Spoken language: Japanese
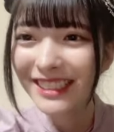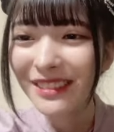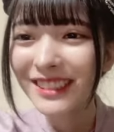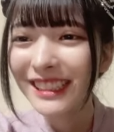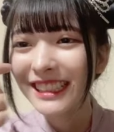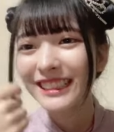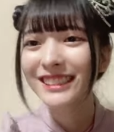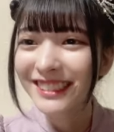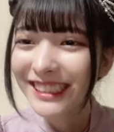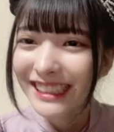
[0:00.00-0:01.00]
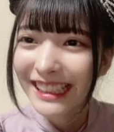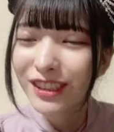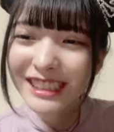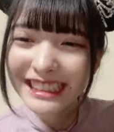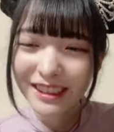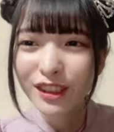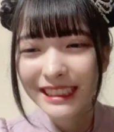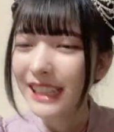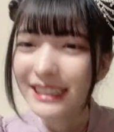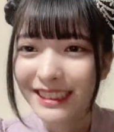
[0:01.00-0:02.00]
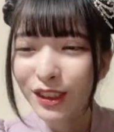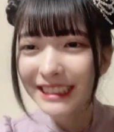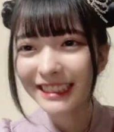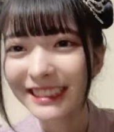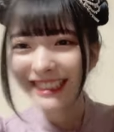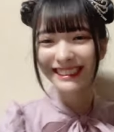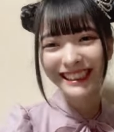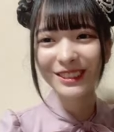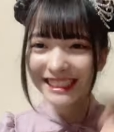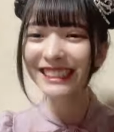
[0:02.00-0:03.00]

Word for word: あペンライトありがとうございますそう